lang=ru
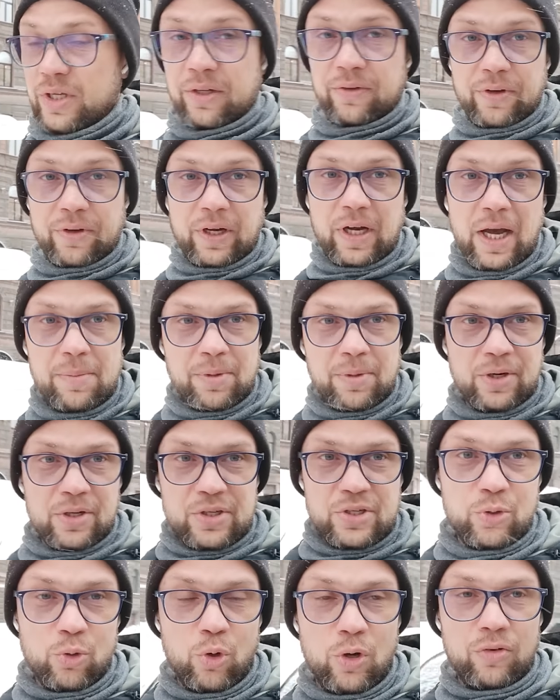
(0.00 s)
селфи-камера
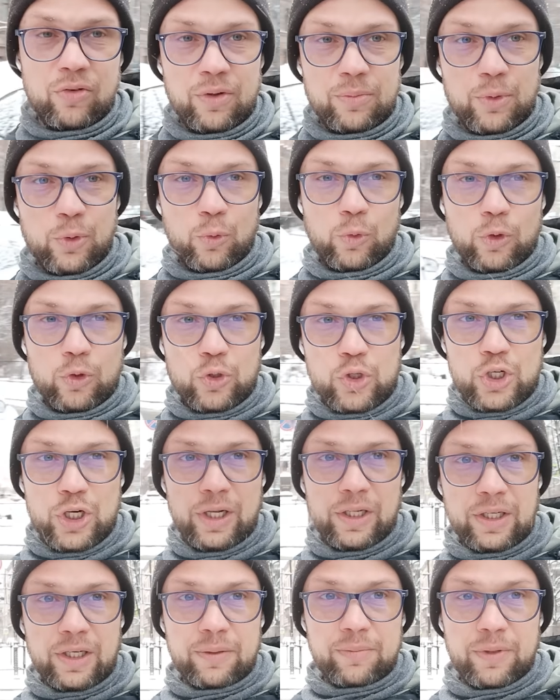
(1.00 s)
с нулевыми
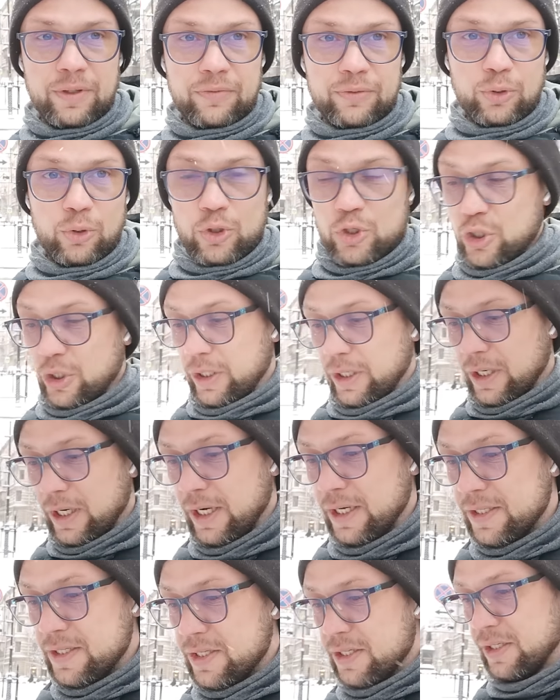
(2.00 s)
улучшалками в той же
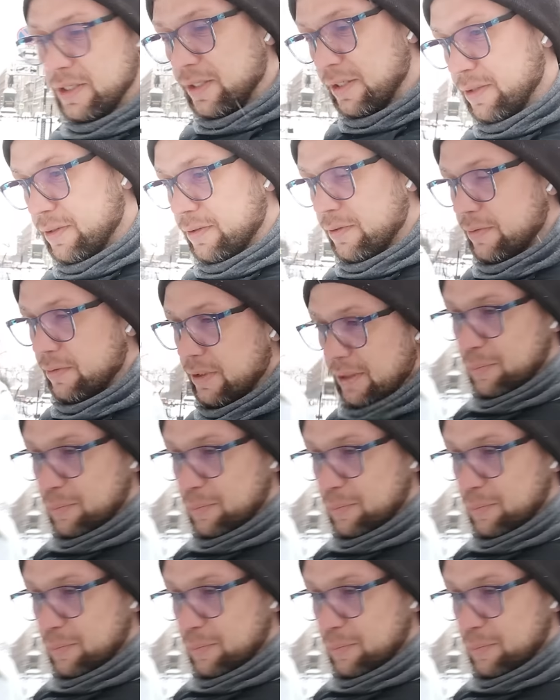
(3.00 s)
локации,